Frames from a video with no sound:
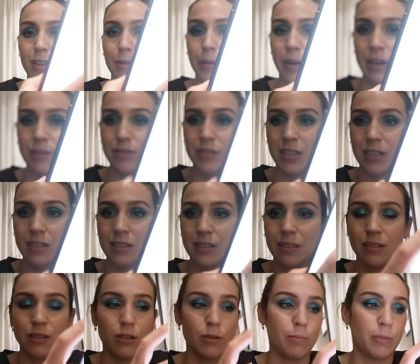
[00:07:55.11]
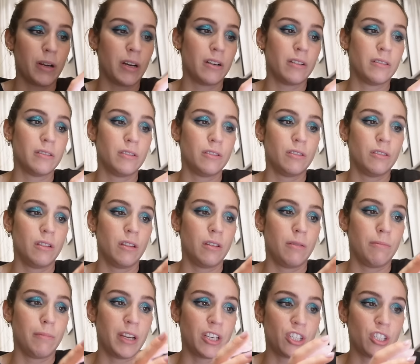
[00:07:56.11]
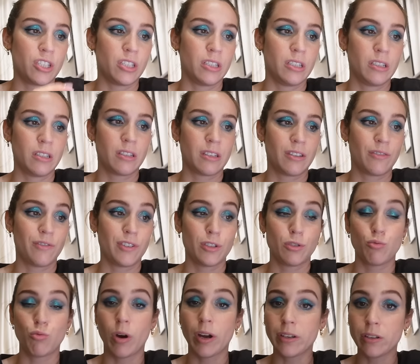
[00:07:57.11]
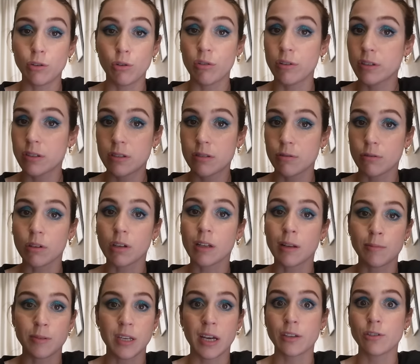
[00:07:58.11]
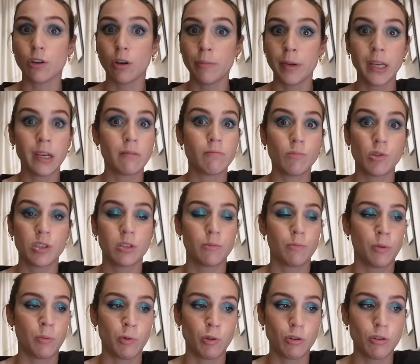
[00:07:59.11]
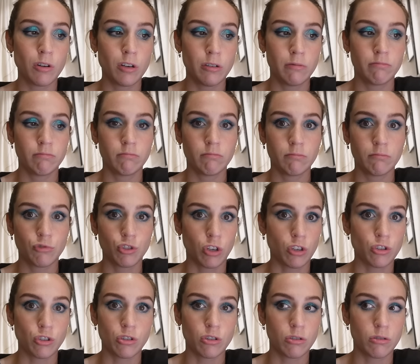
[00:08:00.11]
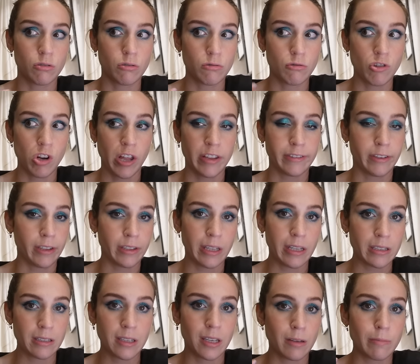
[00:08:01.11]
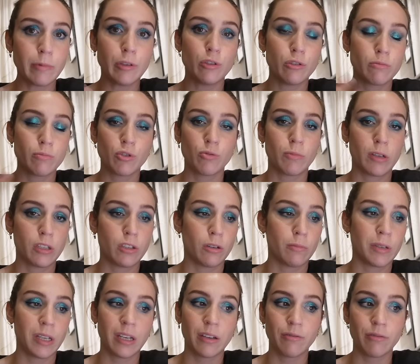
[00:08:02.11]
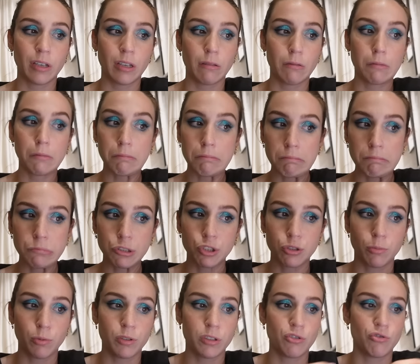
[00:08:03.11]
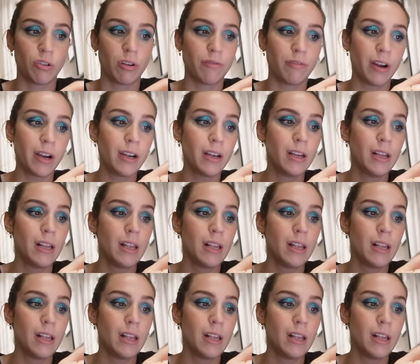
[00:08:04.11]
Et bref, ça dit de prendre une machine qui fait du white noise si on a de la misère à dormir. Moi, c'est pas mon cas. Genre, je, l'entendrai l'entendrais 5 minutes puis je m'endormirai Fait que je sais pas si je vais le faire.